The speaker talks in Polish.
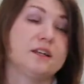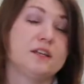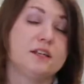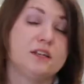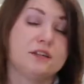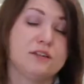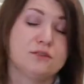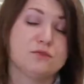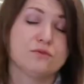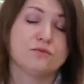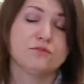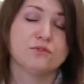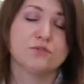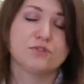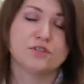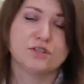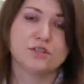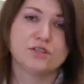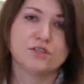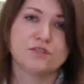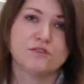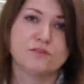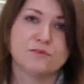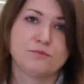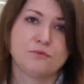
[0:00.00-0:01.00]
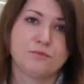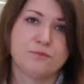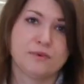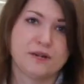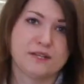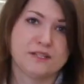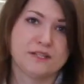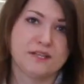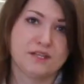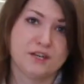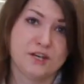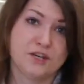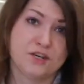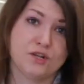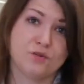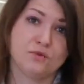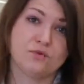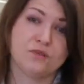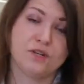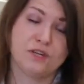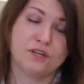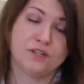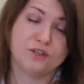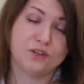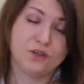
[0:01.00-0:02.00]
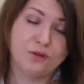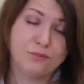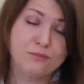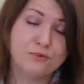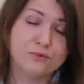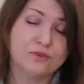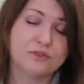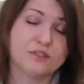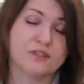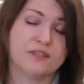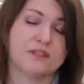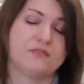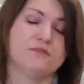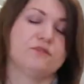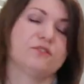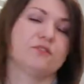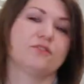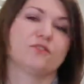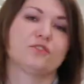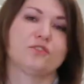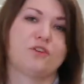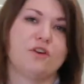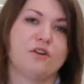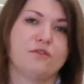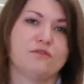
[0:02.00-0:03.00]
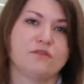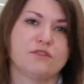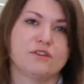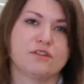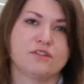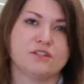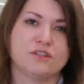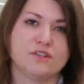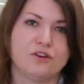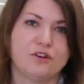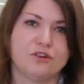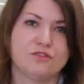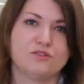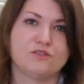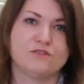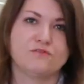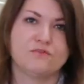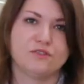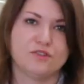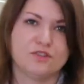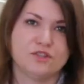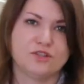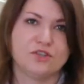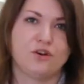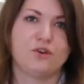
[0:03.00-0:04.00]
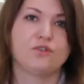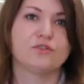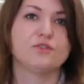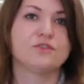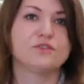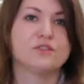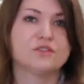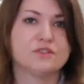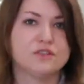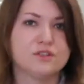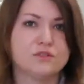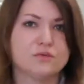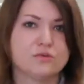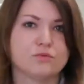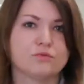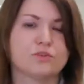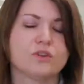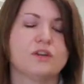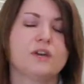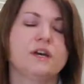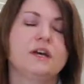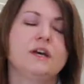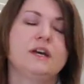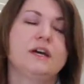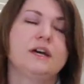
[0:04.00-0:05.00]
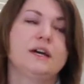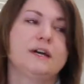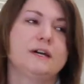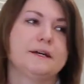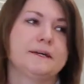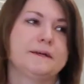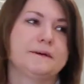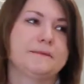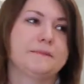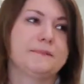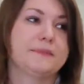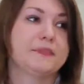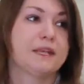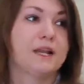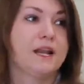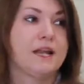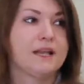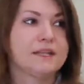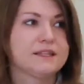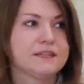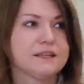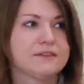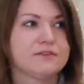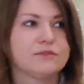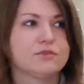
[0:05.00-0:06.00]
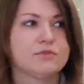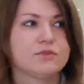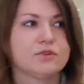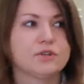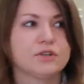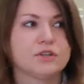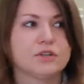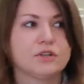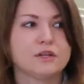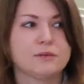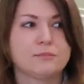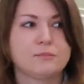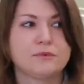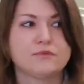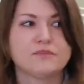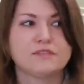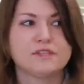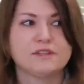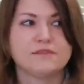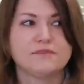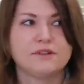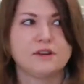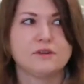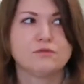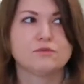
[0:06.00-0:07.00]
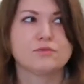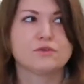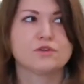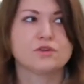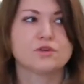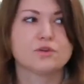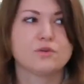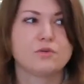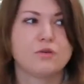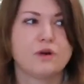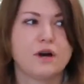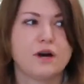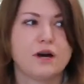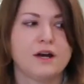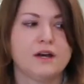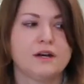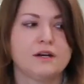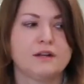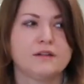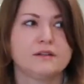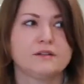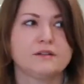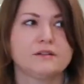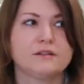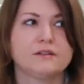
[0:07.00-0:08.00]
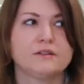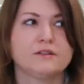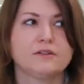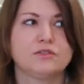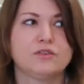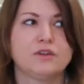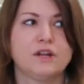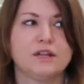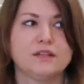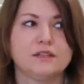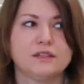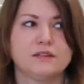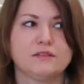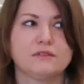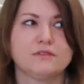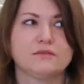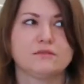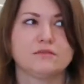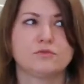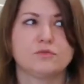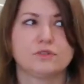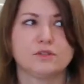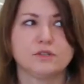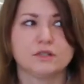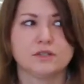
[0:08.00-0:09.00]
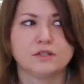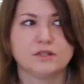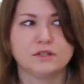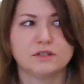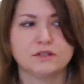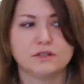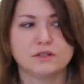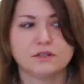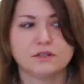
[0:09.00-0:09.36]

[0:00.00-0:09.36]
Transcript: i równocześnie współpraca jeszcze tutaj, i to było takie wyjątkowe, jeśli chodzi właśnie o Instytut. te lata, w których powstawały szkła, to lata, w których